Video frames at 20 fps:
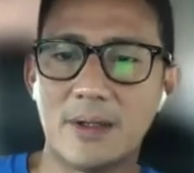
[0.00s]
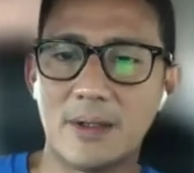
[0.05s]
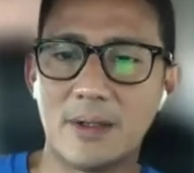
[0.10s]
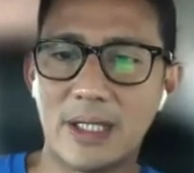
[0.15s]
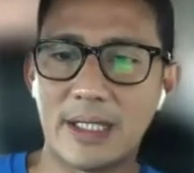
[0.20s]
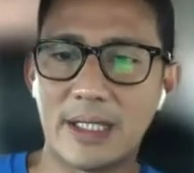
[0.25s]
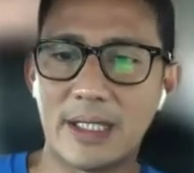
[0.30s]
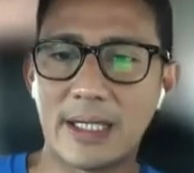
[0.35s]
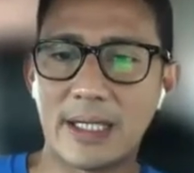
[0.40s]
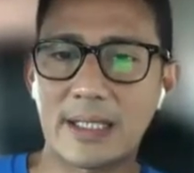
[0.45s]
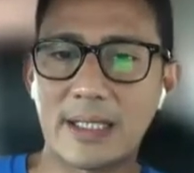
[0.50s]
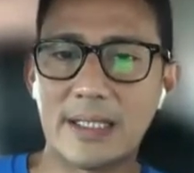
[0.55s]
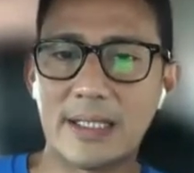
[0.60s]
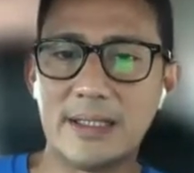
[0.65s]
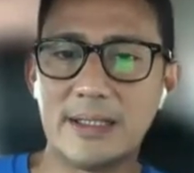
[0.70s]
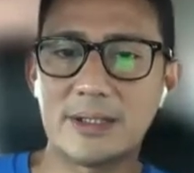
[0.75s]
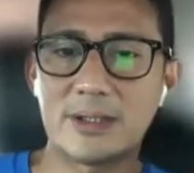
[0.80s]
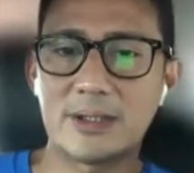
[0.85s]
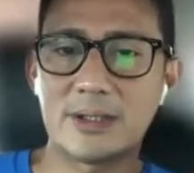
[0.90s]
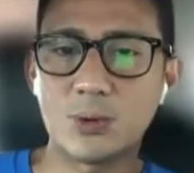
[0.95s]
Oleh karena
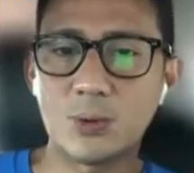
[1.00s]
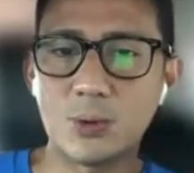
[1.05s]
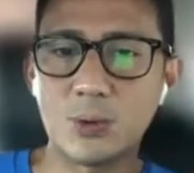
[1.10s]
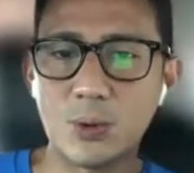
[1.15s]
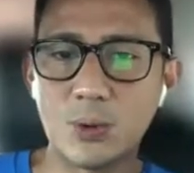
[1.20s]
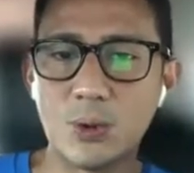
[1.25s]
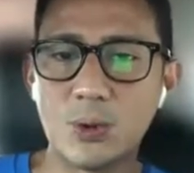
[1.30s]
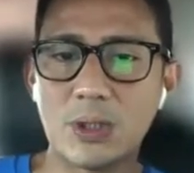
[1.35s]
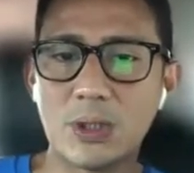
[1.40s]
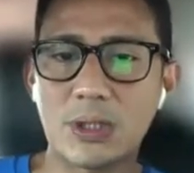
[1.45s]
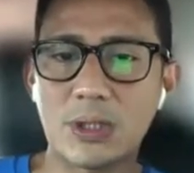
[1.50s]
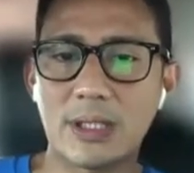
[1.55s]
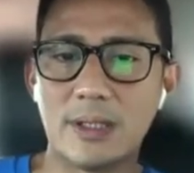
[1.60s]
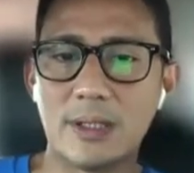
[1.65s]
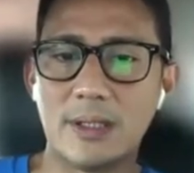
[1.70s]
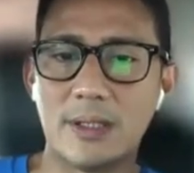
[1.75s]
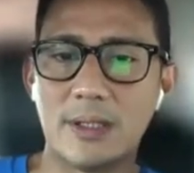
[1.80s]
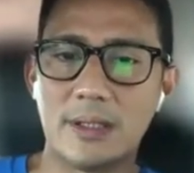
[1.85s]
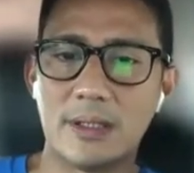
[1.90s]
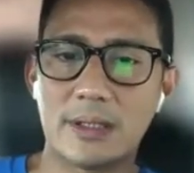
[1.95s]
itu,
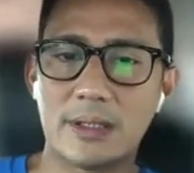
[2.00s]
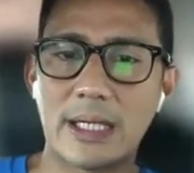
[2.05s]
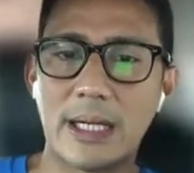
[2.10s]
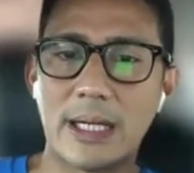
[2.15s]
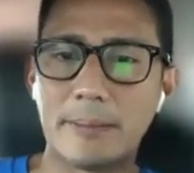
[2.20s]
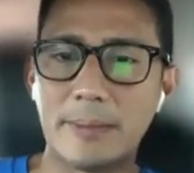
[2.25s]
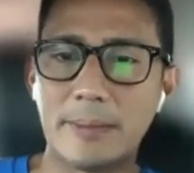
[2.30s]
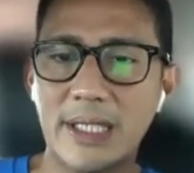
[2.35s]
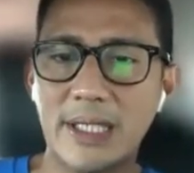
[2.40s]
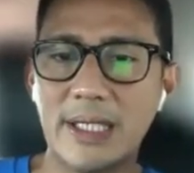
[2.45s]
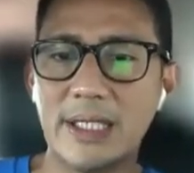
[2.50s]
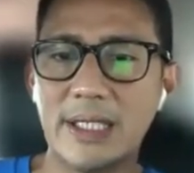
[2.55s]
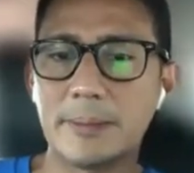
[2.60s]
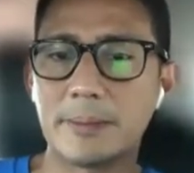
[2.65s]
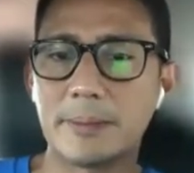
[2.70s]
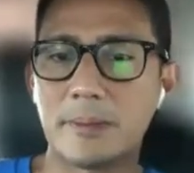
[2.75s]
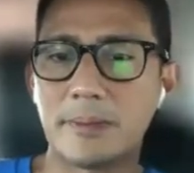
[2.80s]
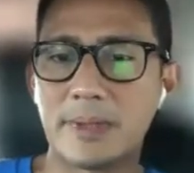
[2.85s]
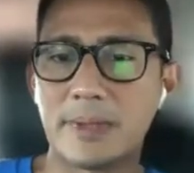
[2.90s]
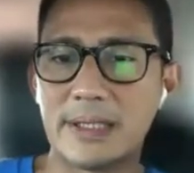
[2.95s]
eh, kami di
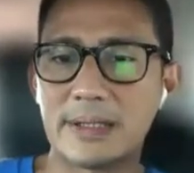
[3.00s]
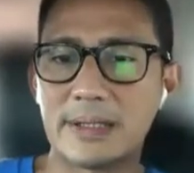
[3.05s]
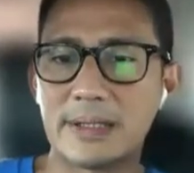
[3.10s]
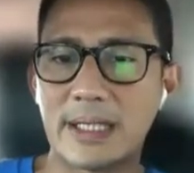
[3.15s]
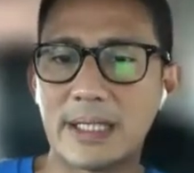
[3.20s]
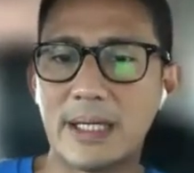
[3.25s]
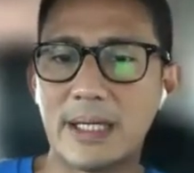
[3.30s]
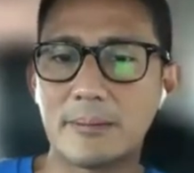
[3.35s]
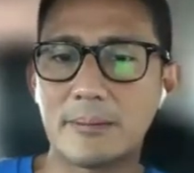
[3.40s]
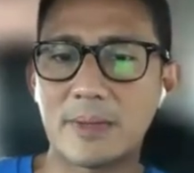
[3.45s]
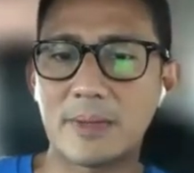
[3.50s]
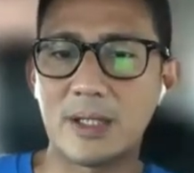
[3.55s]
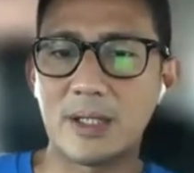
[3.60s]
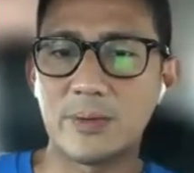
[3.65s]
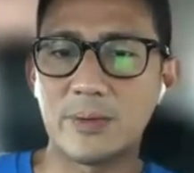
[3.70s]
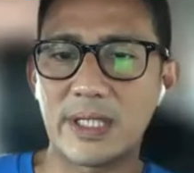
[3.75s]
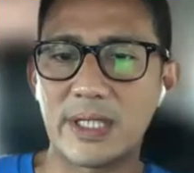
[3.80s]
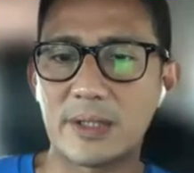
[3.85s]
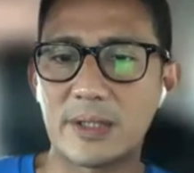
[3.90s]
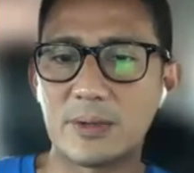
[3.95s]
pemerintah
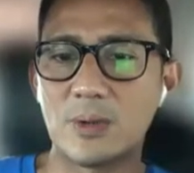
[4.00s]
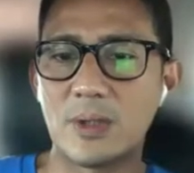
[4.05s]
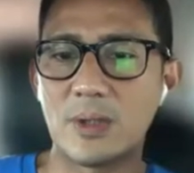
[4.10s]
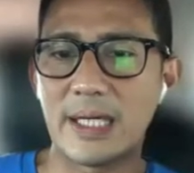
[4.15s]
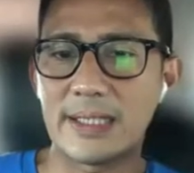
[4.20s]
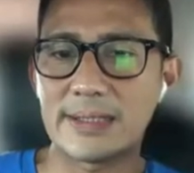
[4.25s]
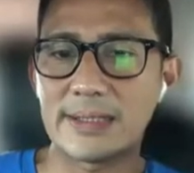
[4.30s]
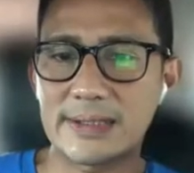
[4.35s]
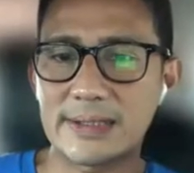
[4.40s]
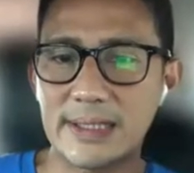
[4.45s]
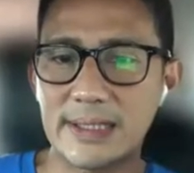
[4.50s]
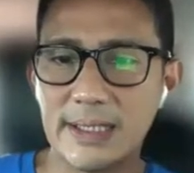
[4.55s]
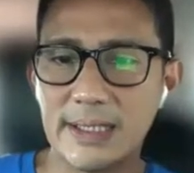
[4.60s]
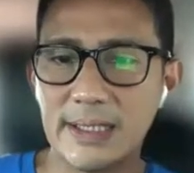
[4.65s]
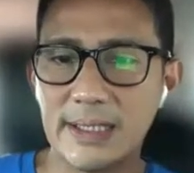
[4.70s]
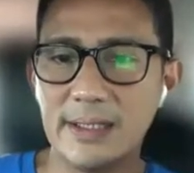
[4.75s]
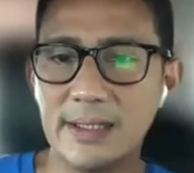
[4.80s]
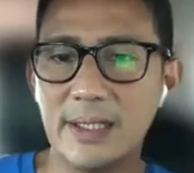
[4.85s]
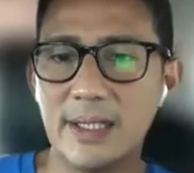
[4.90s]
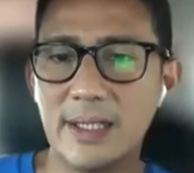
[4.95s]
melalui regulasi